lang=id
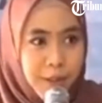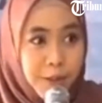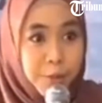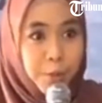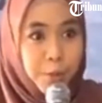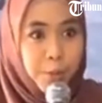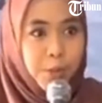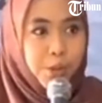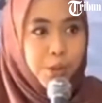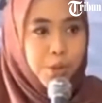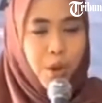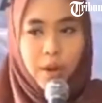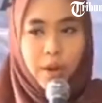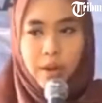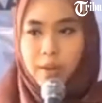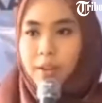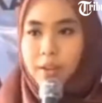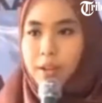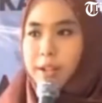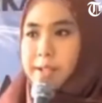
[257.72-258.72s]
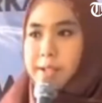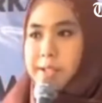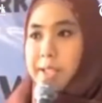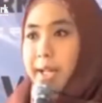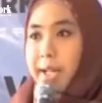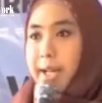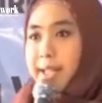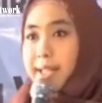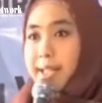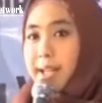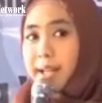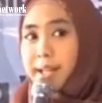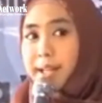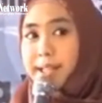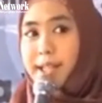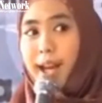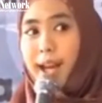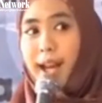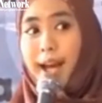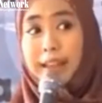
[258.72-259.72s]
suuzon, cari-cari
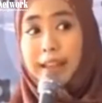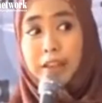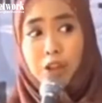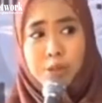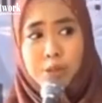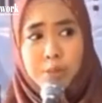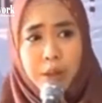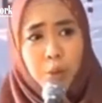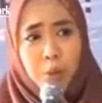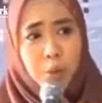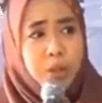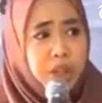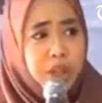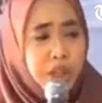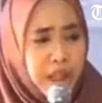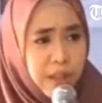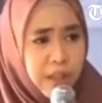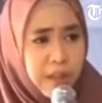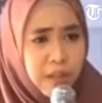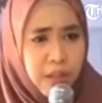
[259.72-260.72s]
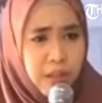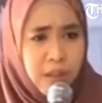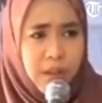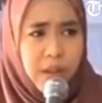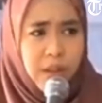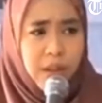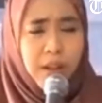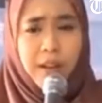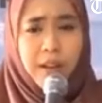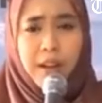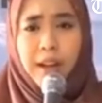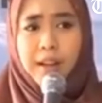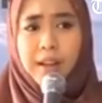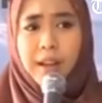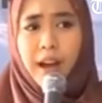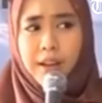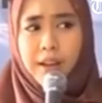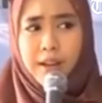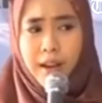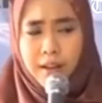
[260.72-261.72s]
kesalahan terus menggunjing. Kan
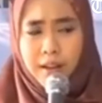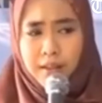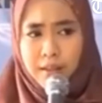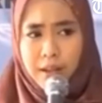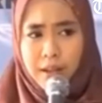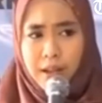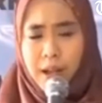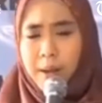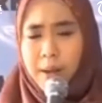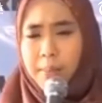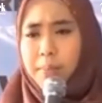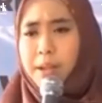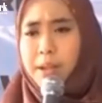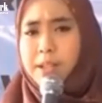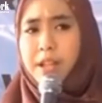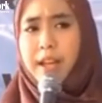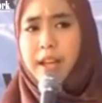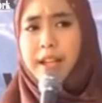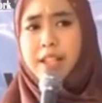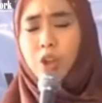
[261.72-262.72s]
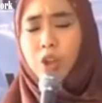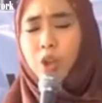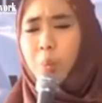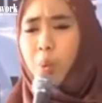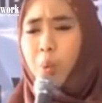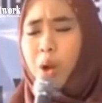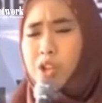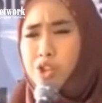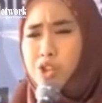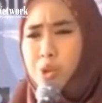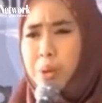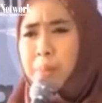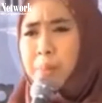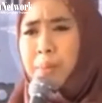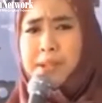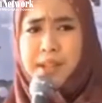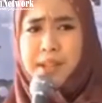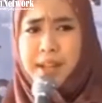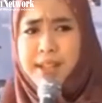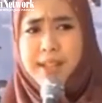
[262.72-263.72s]
kadang majelis itu bukan cuma
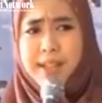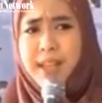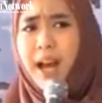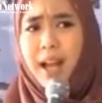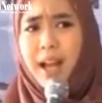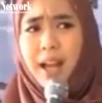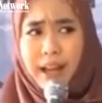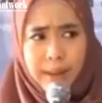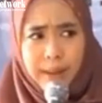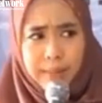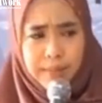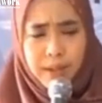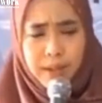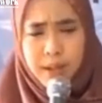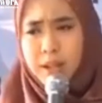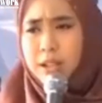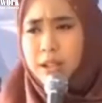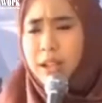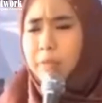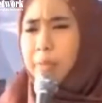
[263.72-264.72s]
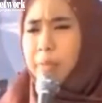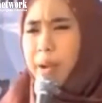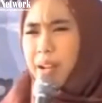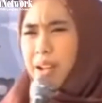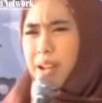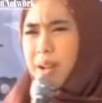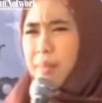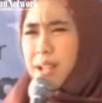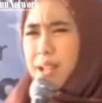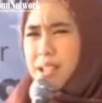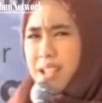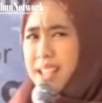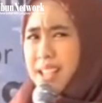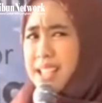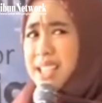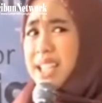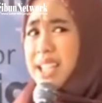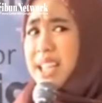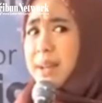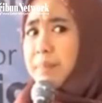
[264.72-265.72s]
majelis taklim, tapi ada majelis
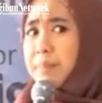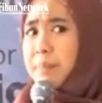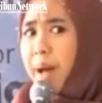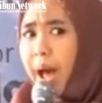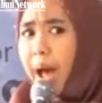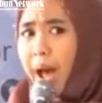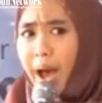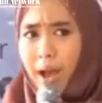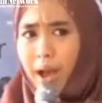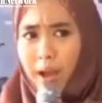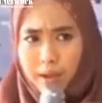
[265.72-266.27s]
gibah.